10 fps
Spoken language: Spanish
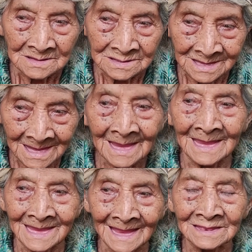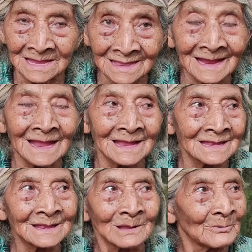Sí, y él dice
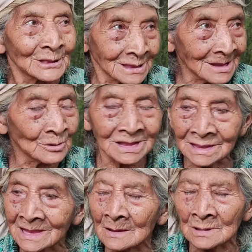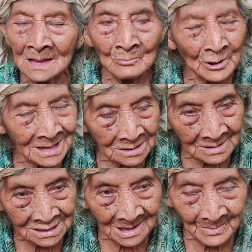que el cipotillo dice que las
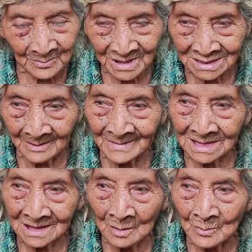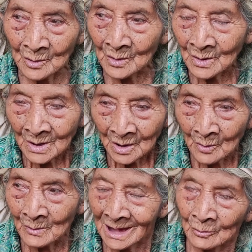Mauricio es mamita, me dice como
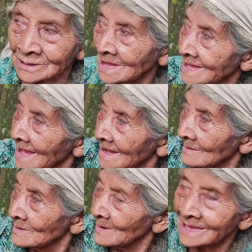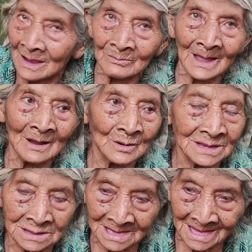como la otra hija que vive ahí abajo,
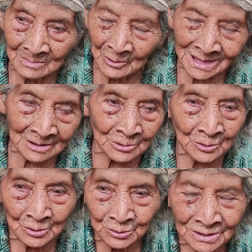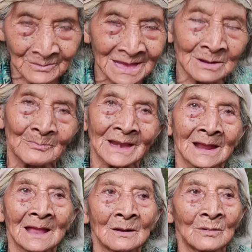dice que al morir nosotros se viene para
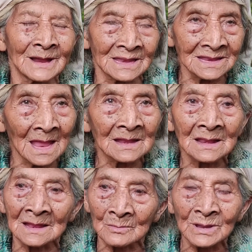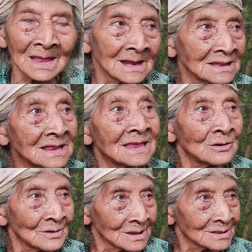acá con el, a, cuidar al
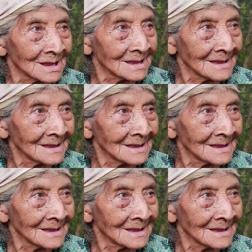niño. Dice.